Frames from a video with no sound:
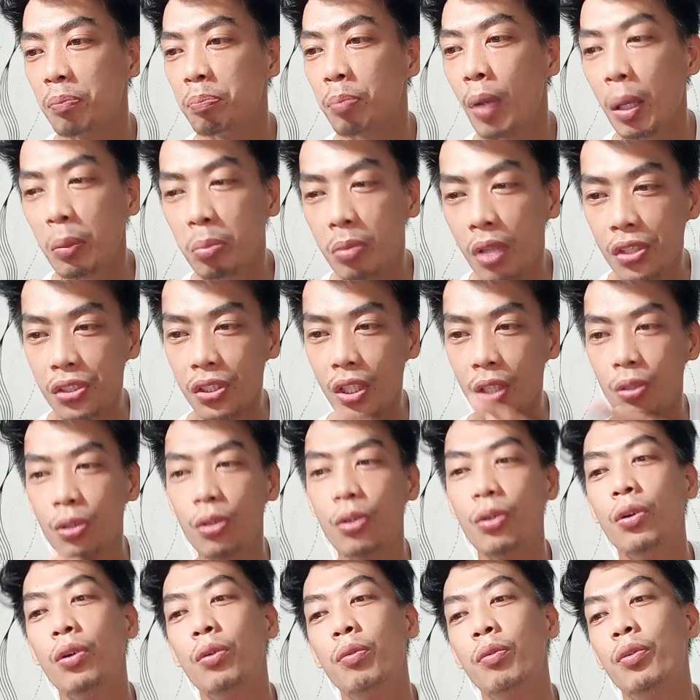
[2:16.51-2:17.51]
5 days
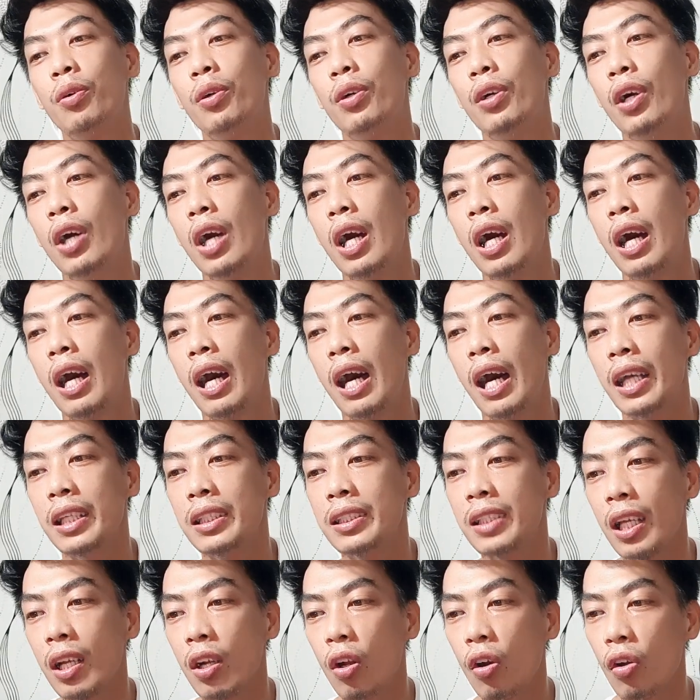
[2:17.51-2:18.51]
ago. Hi
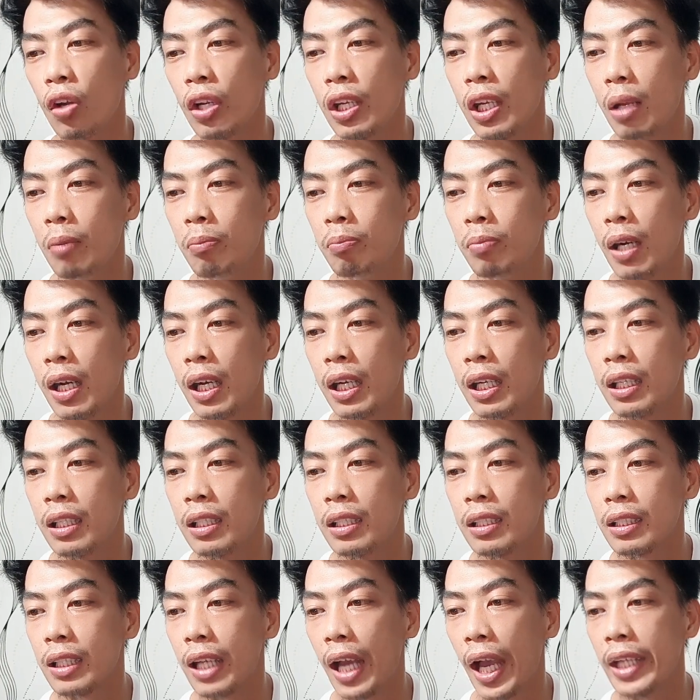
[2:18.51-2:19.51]
sir, okay lang ba?
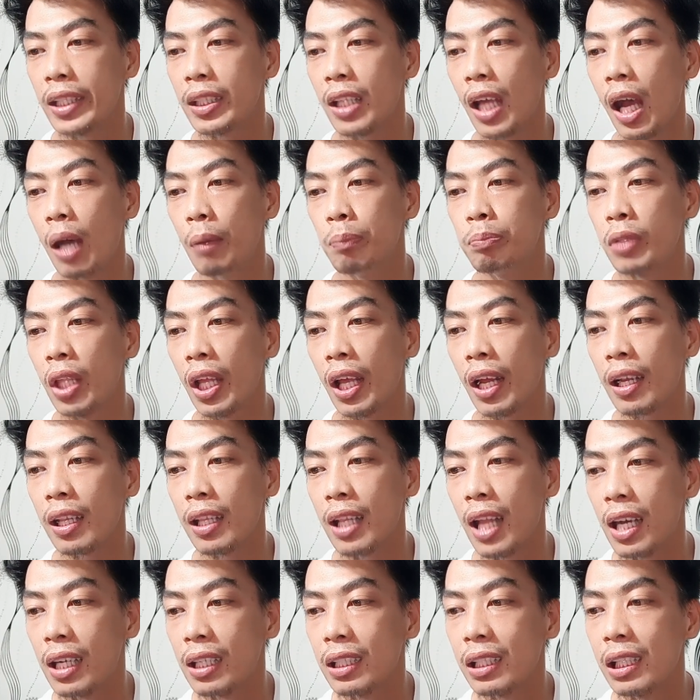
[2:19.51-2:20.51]
Kahit after
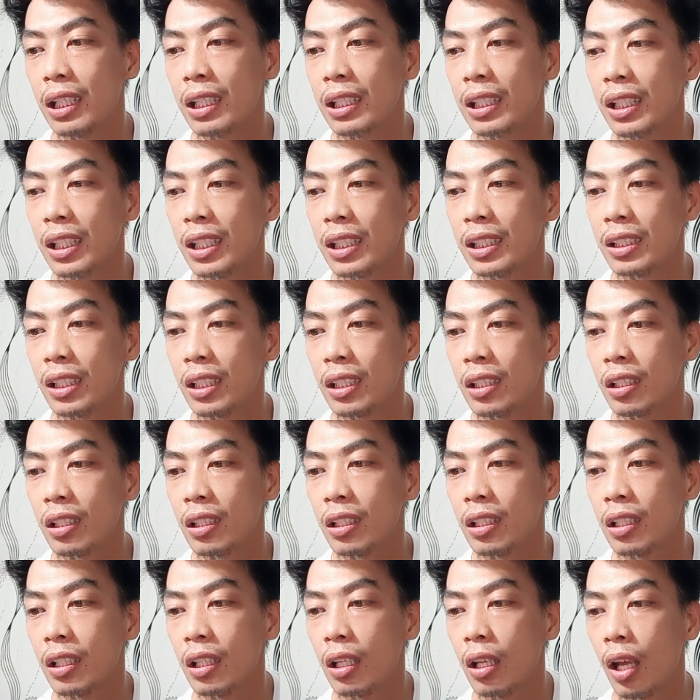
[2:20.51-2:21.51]
lang linisin.
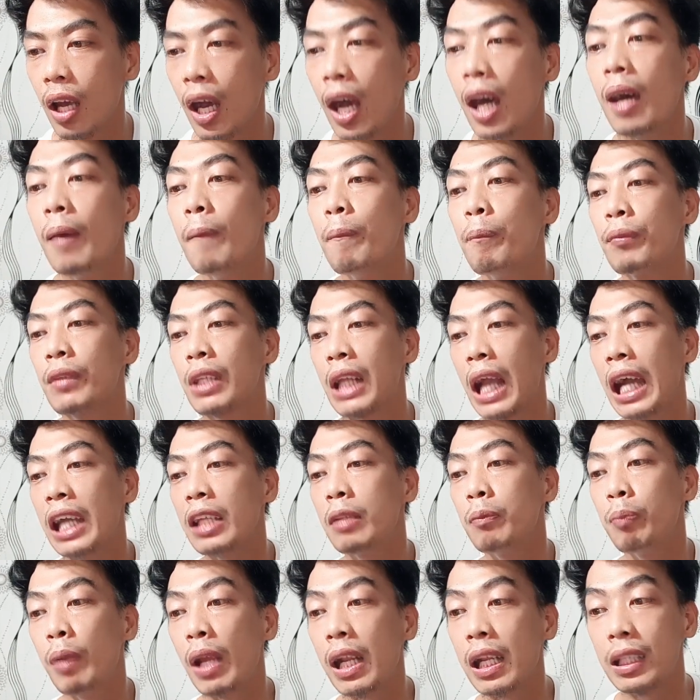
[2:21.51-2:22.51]
Ah,
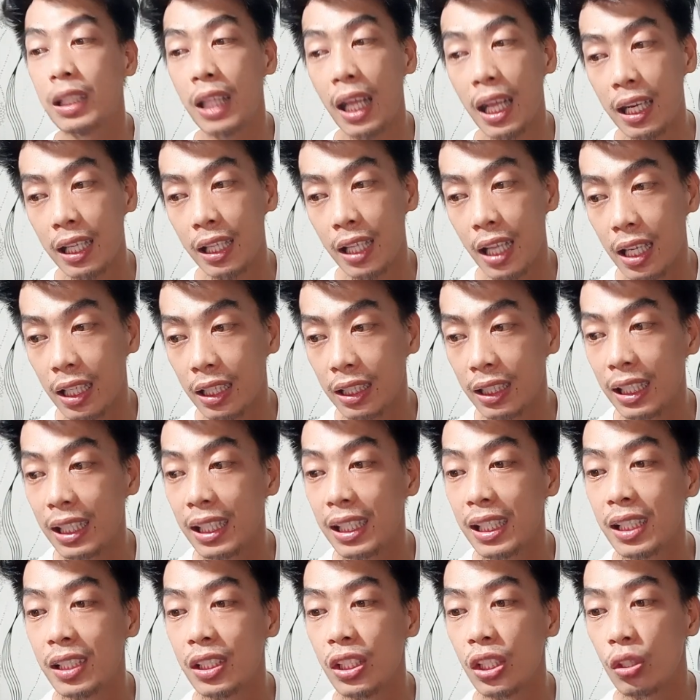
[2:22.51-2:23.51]
kahit filter lang
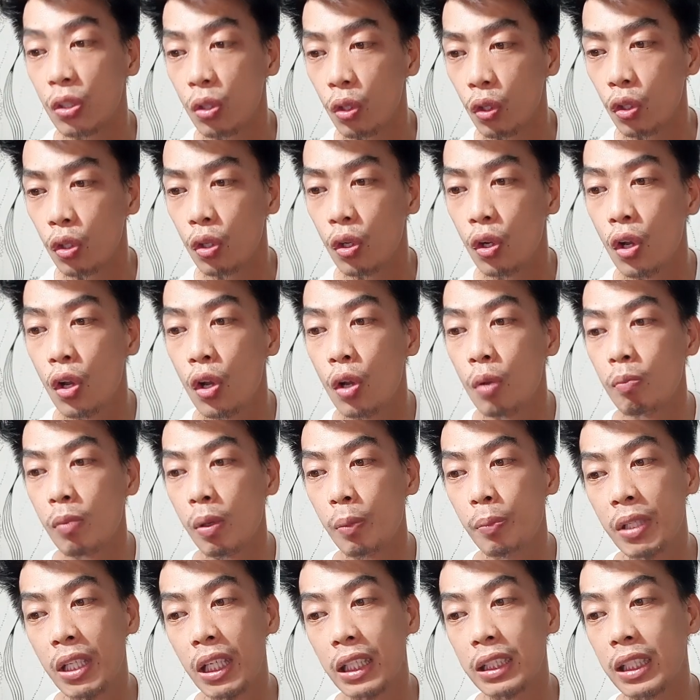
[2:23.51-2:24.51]
linisin ko,
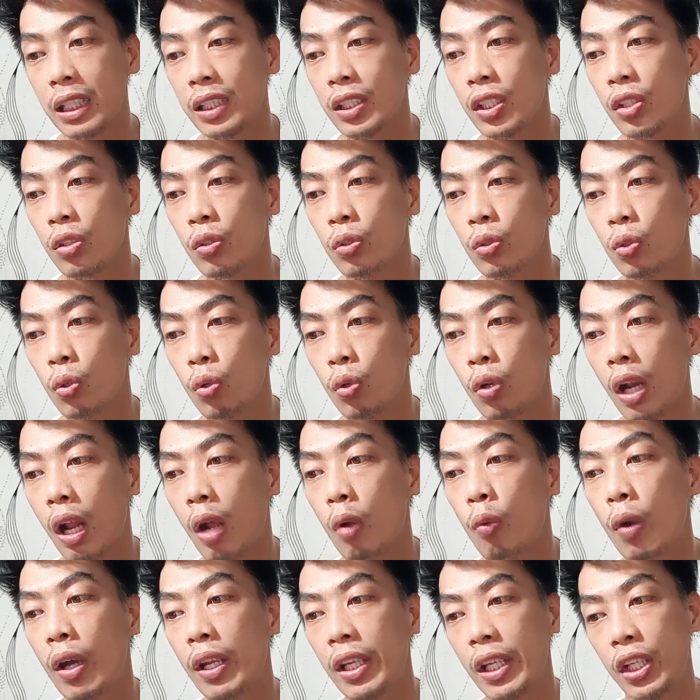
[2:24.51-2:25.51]
Mabigat kasi
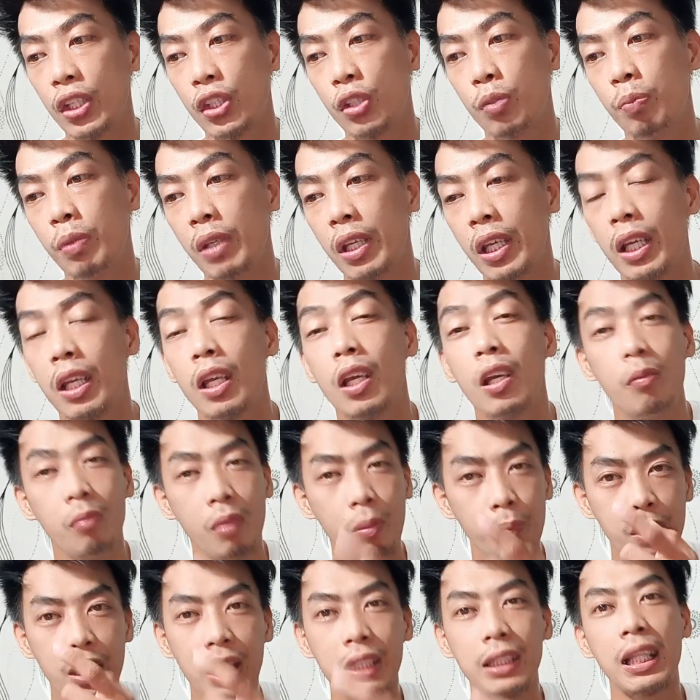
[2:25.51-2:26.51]
Kundura 1 HP eh.
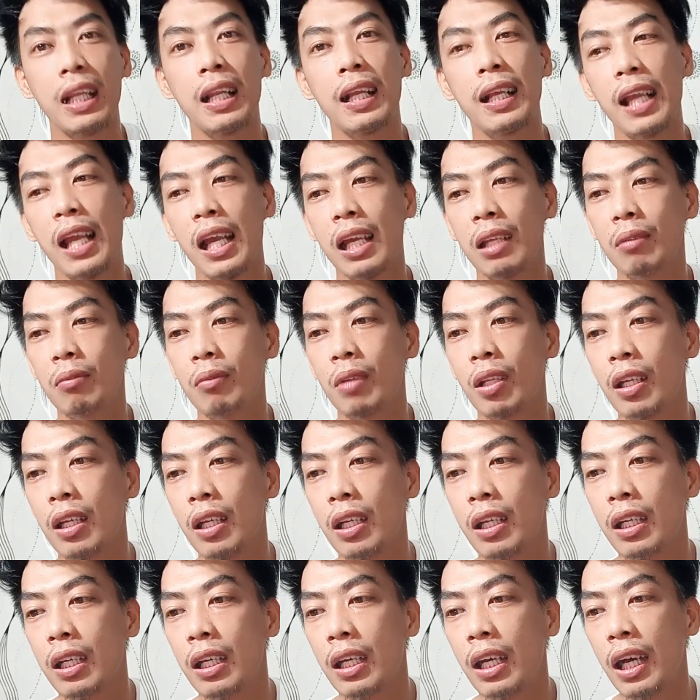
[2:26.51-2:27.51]
Mabigat talaga yan.
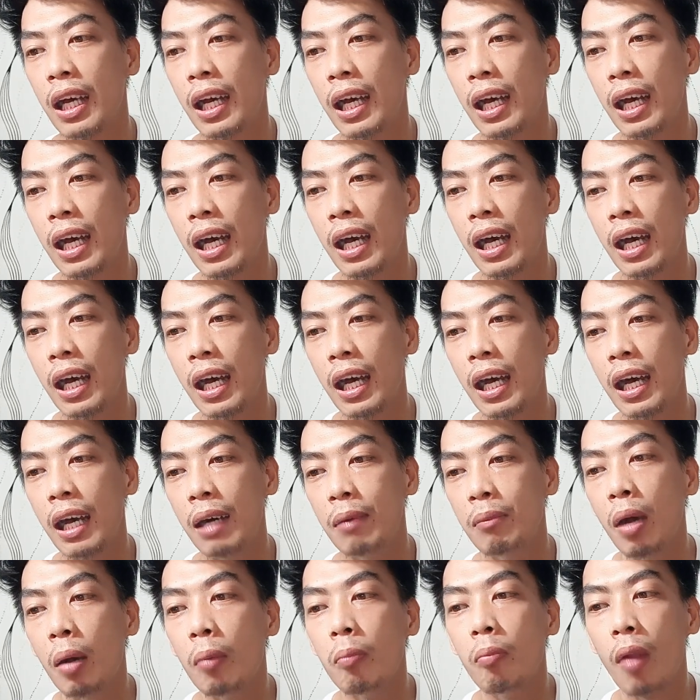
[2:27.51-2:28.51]

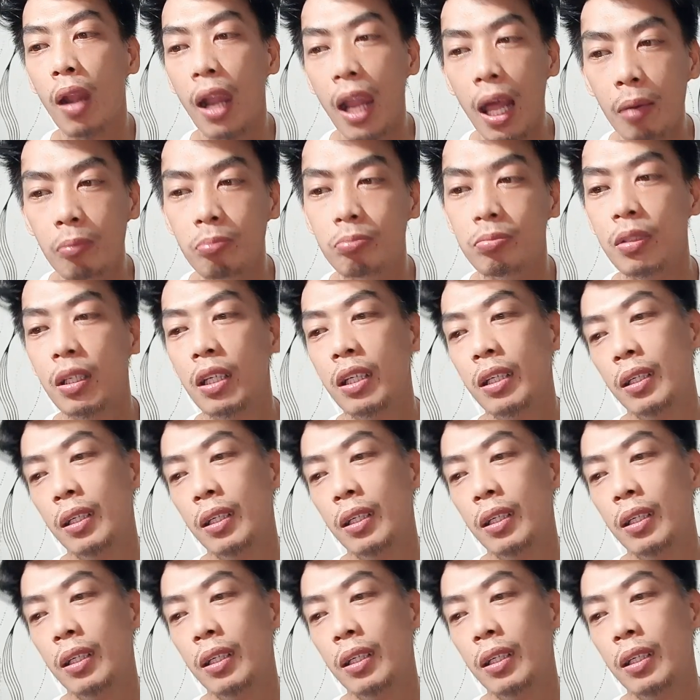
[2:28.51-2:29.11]
Uh, Ma'am love.